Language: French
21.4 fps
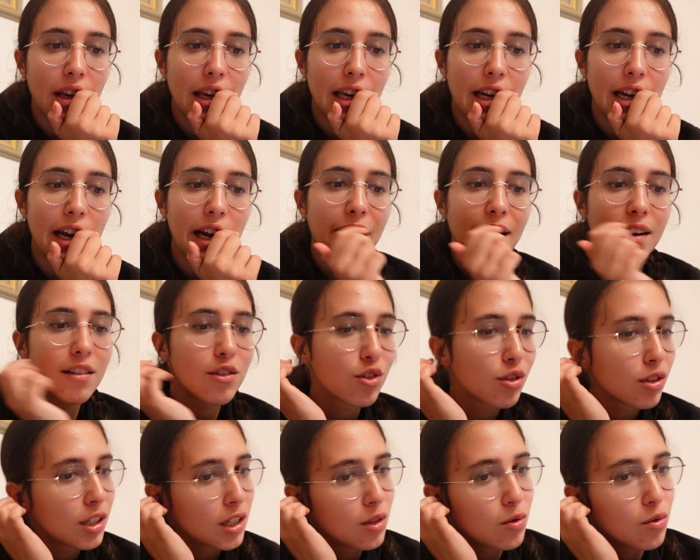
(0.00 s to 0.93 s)
Et là,
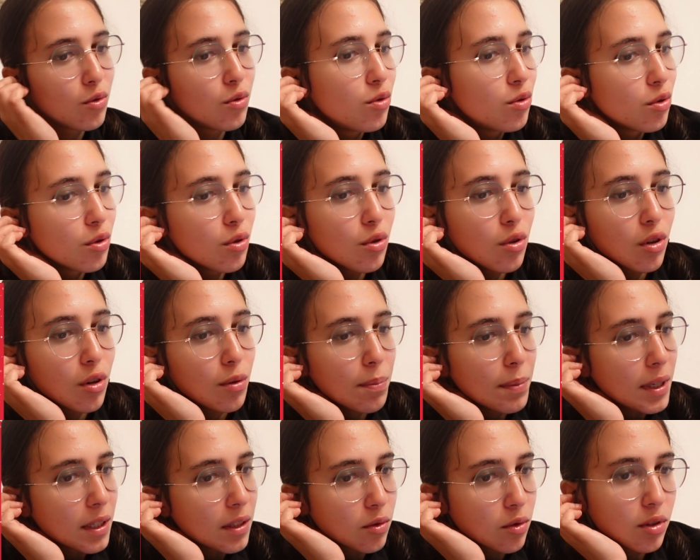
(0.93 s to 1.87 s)
j'en ai lu deux
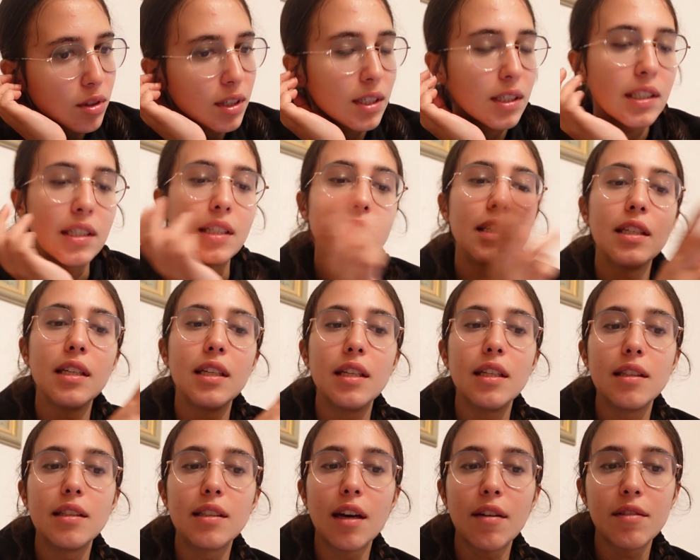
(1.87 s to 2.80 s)
parce que c'était
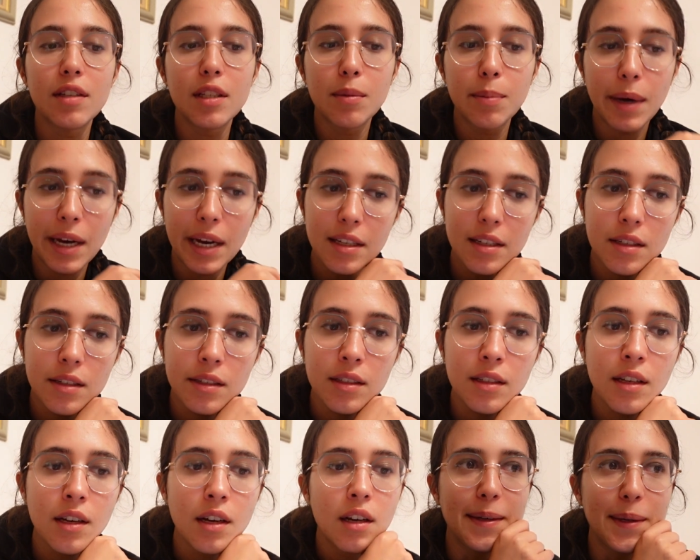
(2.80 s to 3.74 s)
des services
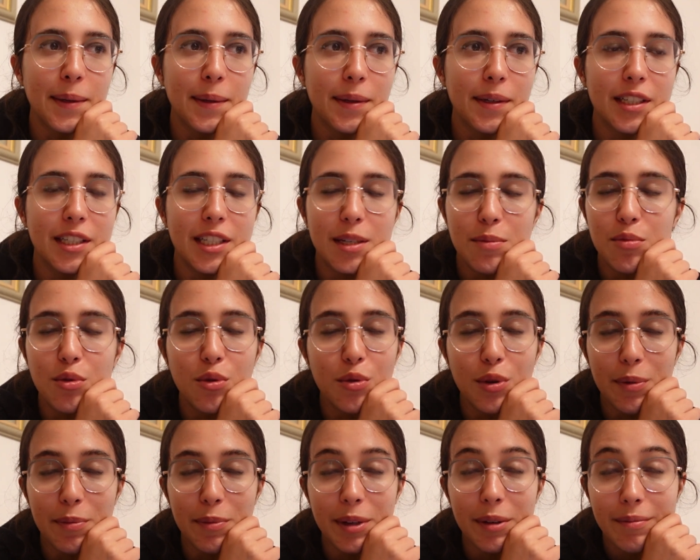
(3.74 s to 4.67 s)
presse et j'ai
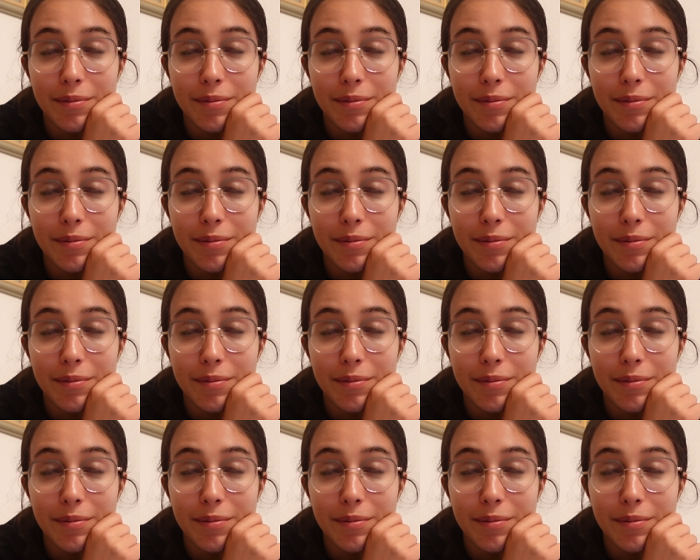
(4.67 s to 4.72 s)
beaucoup aimé.